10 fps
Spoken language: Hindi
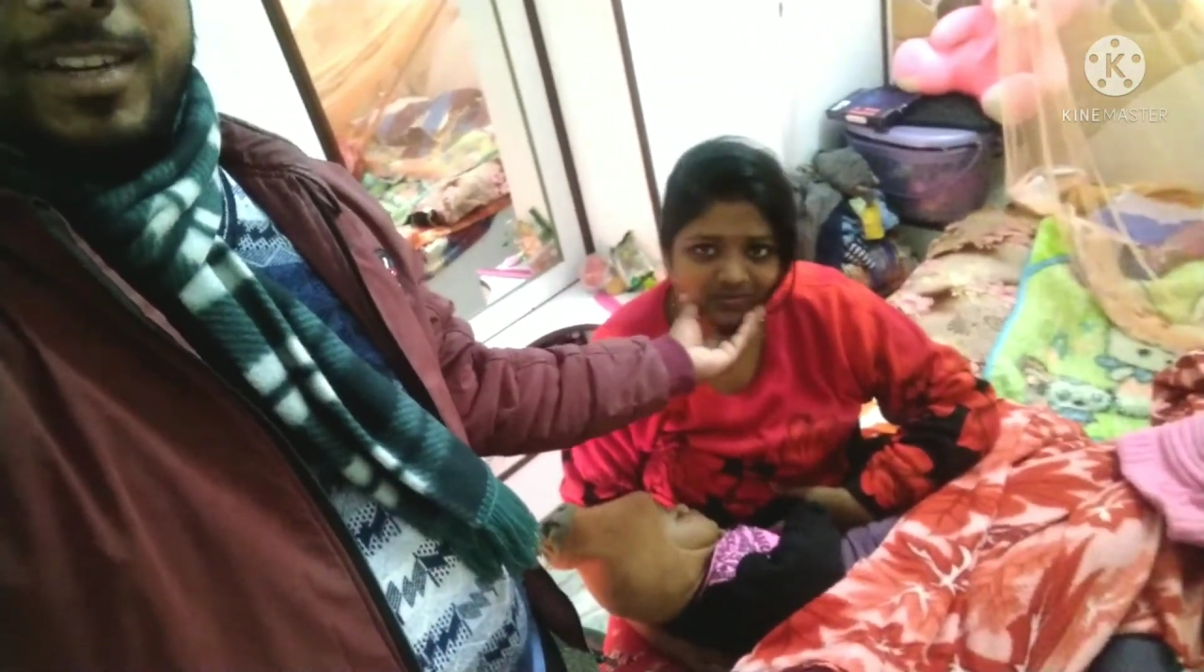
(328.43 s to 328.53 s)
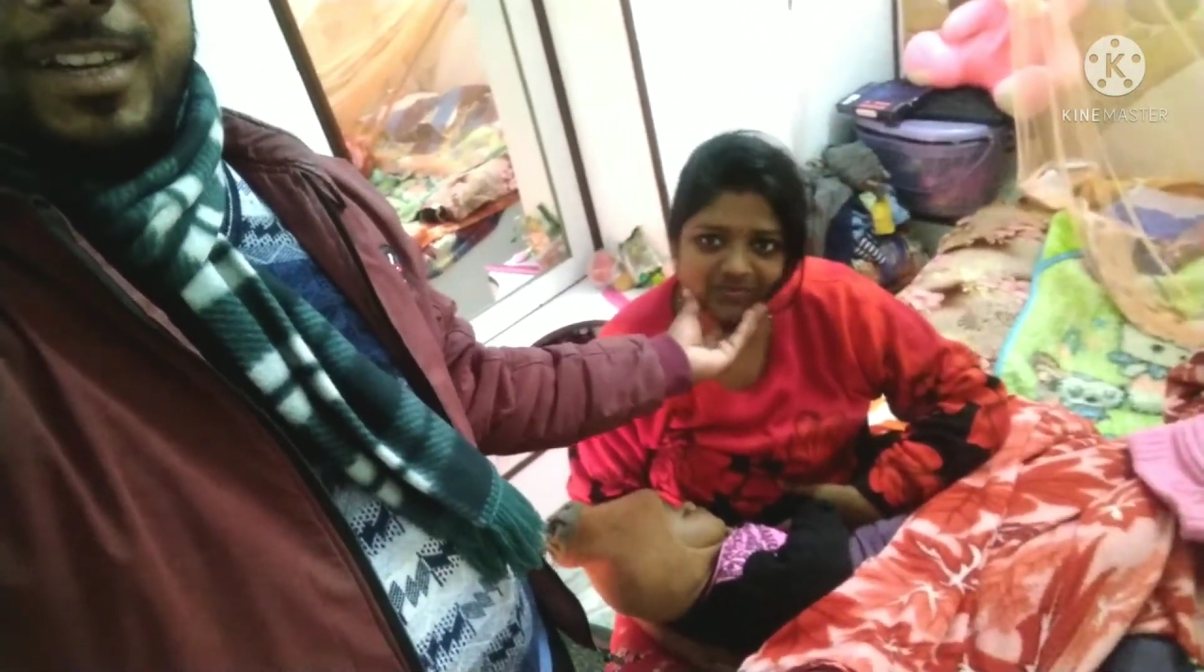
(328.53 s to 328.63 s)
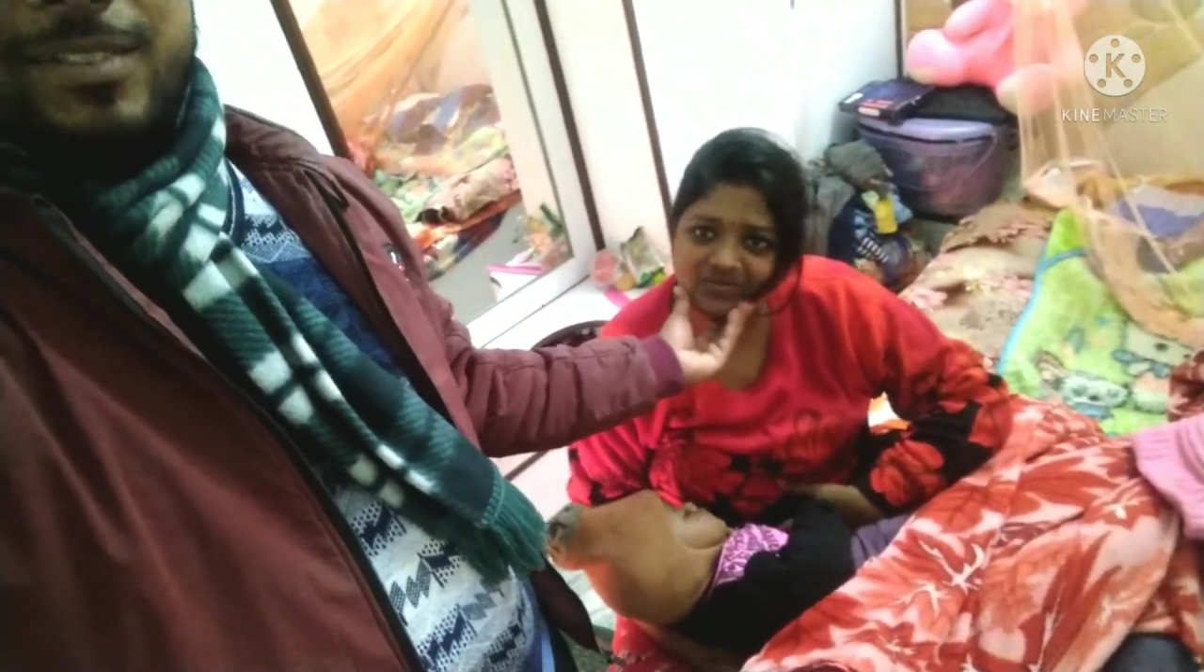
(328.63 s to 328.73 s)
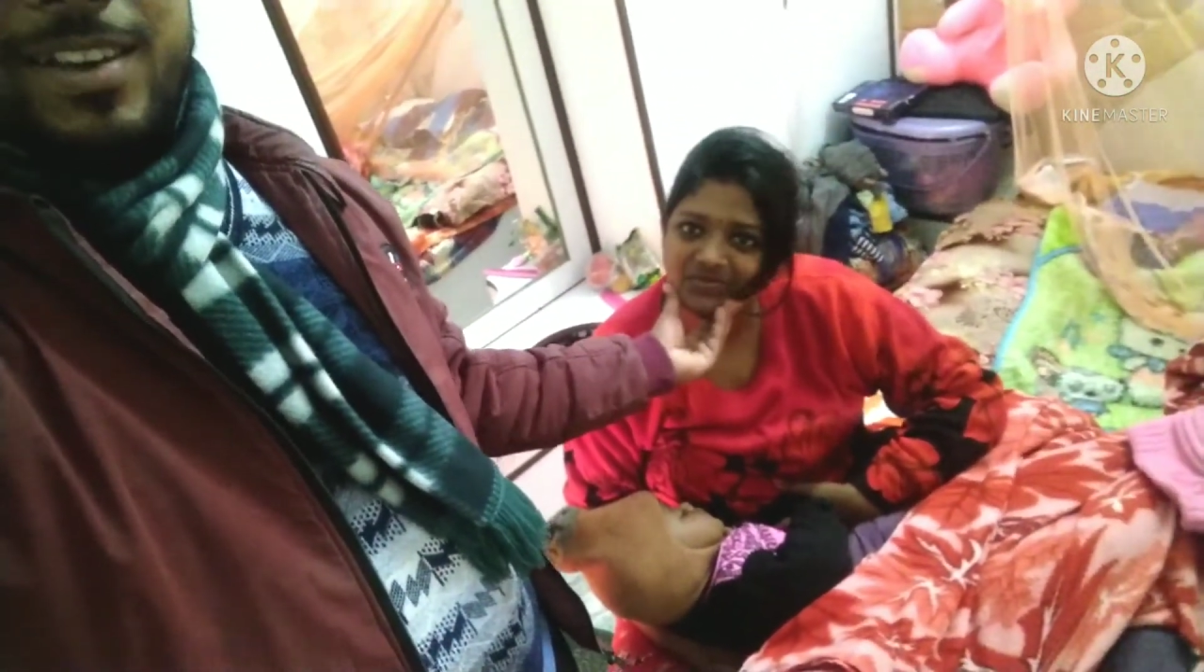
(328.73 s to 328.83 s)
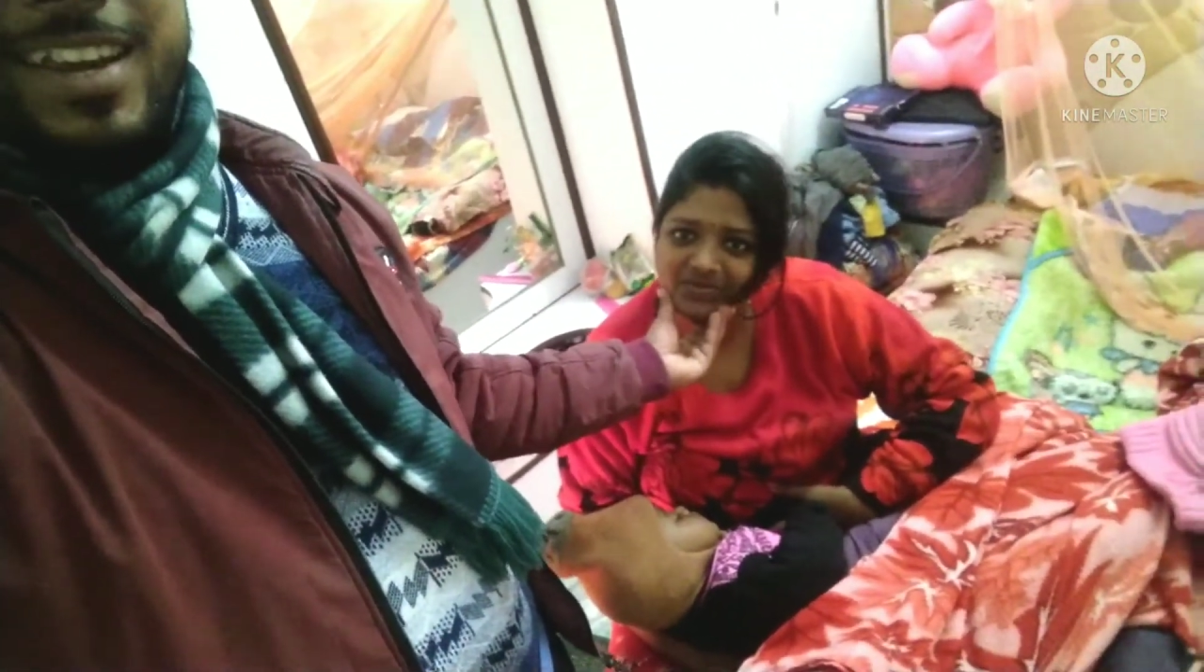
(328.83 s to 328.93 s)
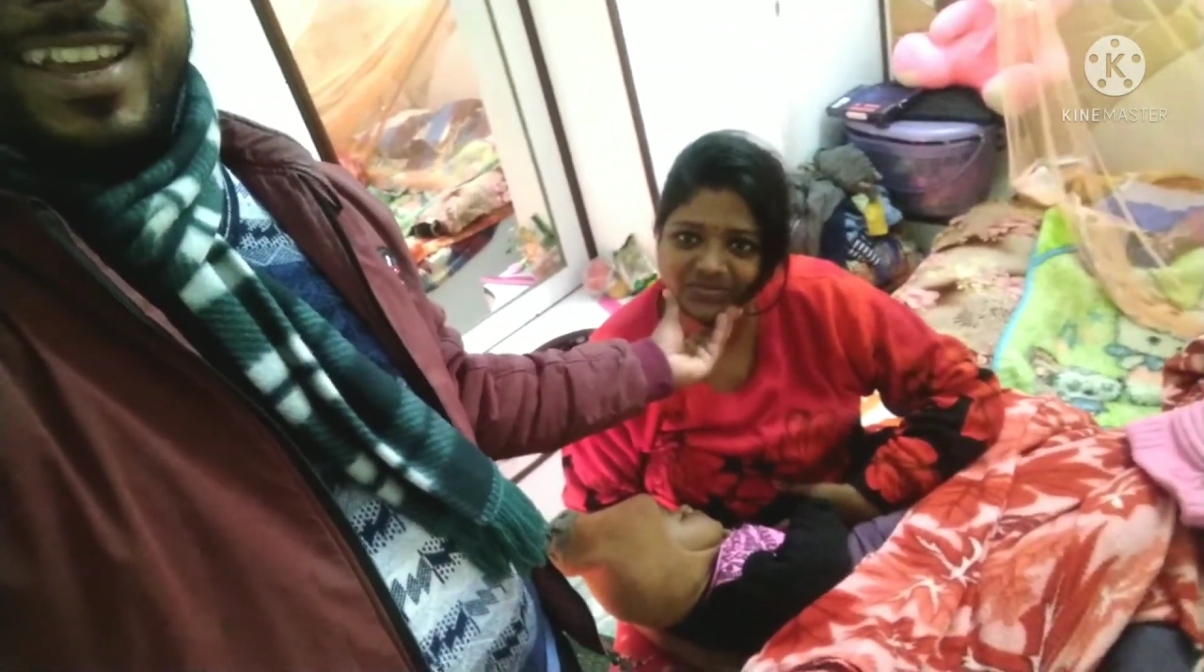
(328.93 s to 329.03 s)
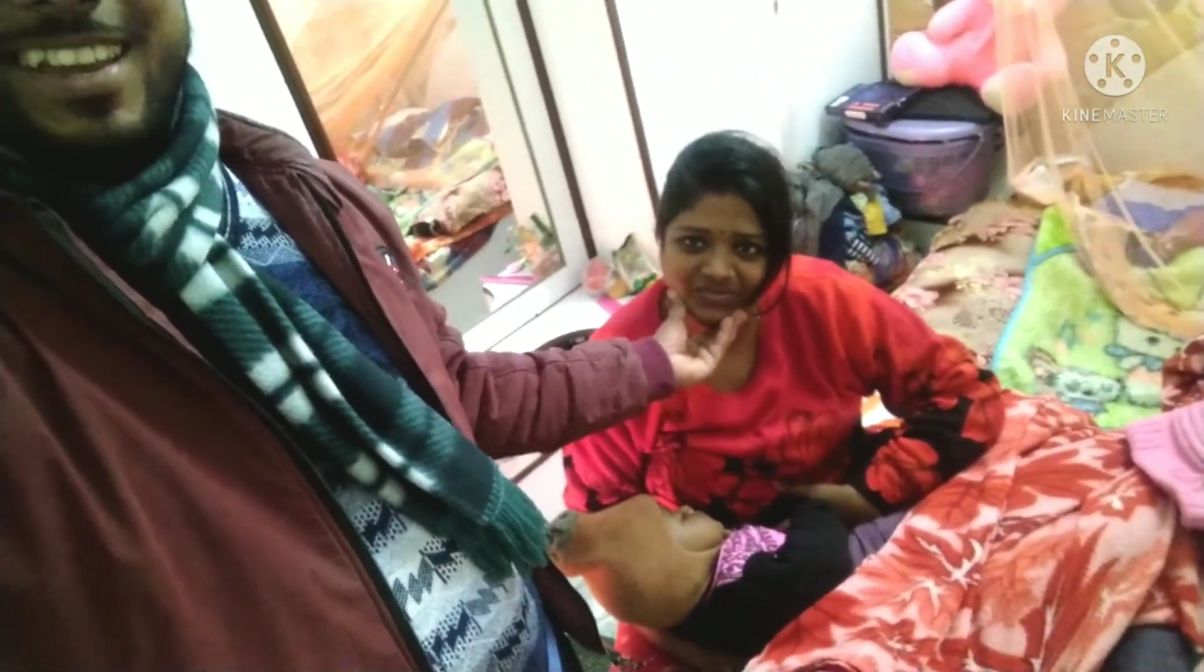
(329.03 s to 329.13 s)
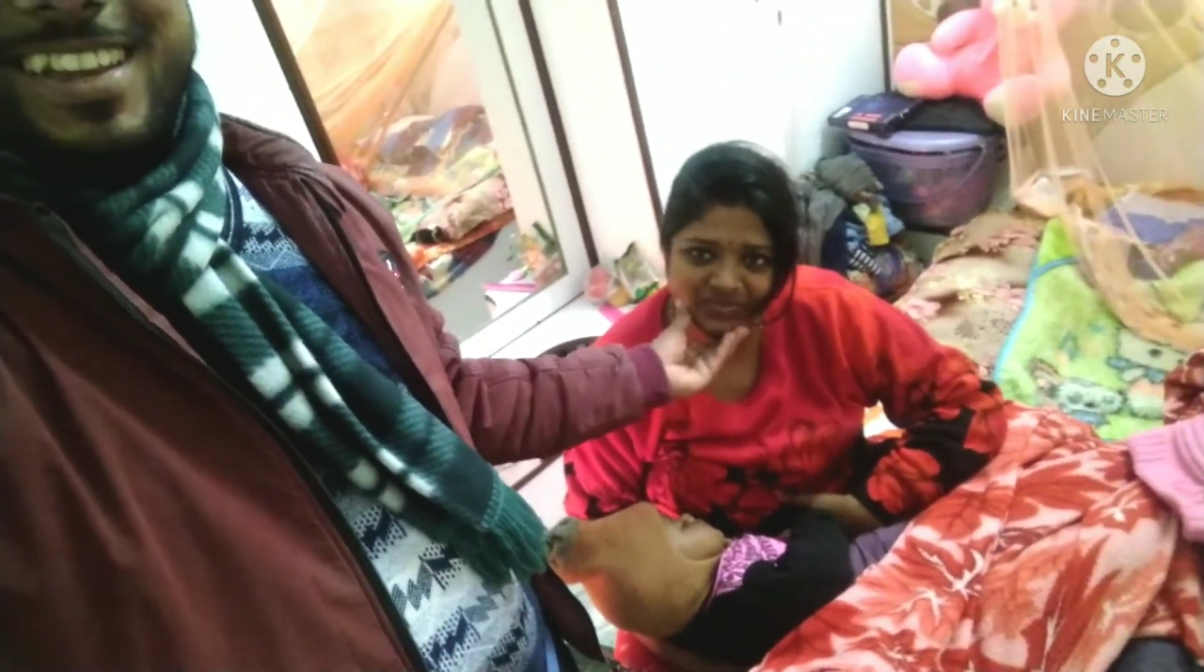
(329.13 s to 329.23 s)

कट करवा ले